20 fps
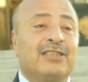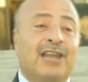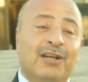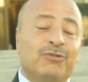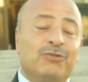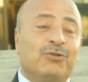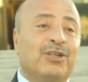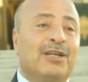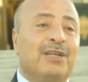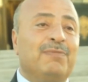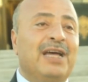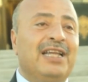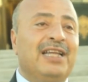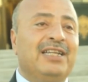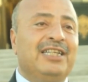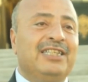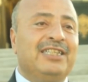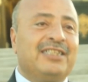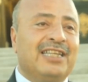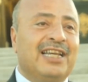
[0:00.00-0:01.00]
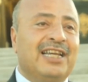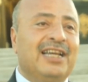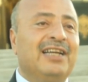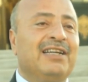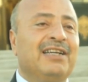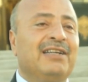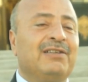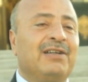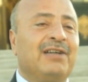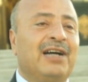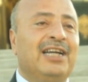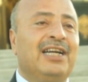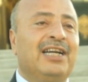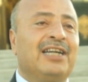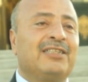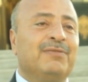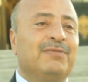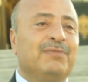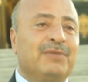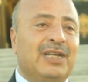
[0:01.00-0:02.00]
Daha sonra ben lise
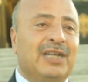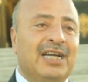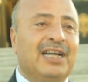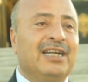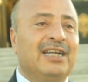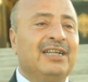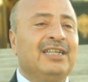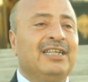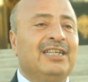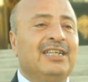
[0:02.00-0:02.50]
hayatımda